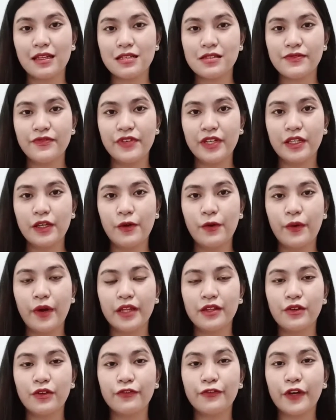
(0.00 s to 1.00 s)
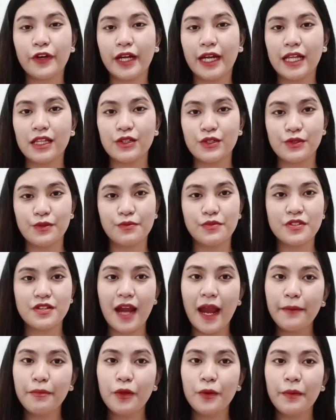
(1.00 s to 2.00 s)
this video and don't forget to
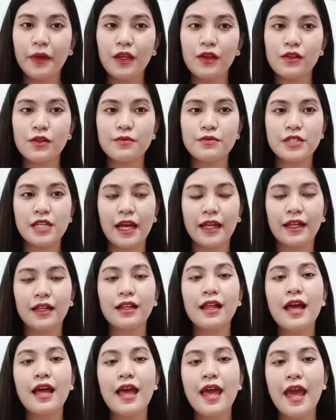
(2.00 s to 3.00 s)
subscribe to my YouTube channel.